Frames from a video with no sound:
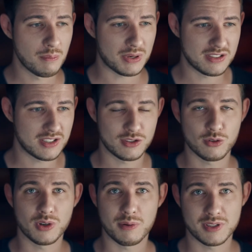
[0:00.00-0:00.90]

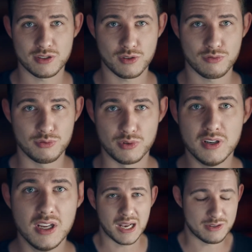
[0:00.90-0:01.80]
Präsentation habe ich das
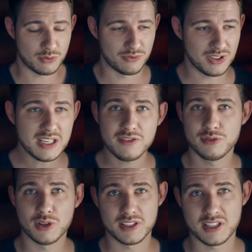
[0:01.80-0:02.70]
Gefühl. Also weder
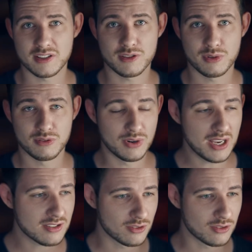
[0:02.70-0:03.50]
für Assassin's Creed Red,